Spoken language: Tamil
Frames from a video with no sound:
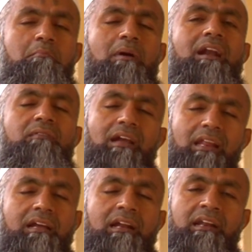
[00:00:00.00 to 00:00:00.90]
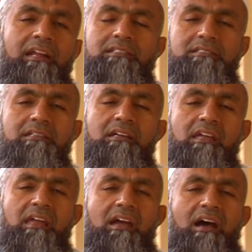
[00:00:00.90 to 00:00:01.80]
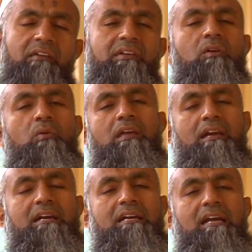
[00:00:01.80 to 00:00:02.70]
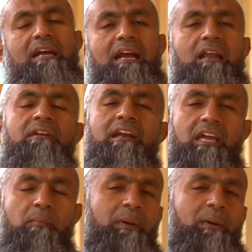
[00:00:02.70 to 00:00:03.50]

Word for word: மாணவிகளை கண்டேன் அவர்களுடைய கல்வி நிலையை